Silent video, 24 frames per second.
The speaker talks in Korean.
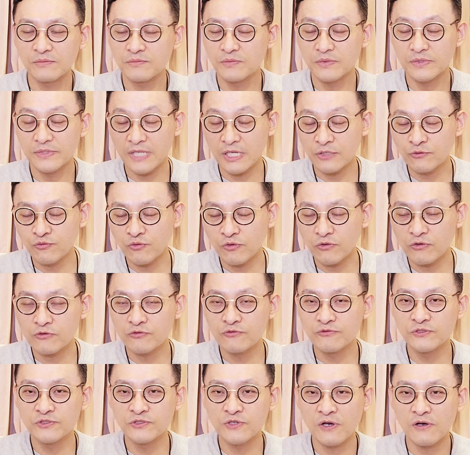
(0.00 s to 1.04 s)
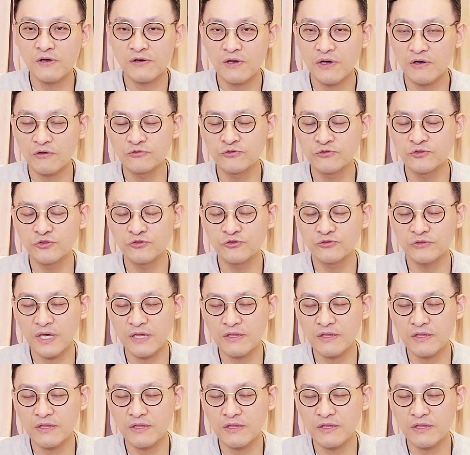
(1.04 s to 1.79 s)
네트워크를 구축, 구축을 해서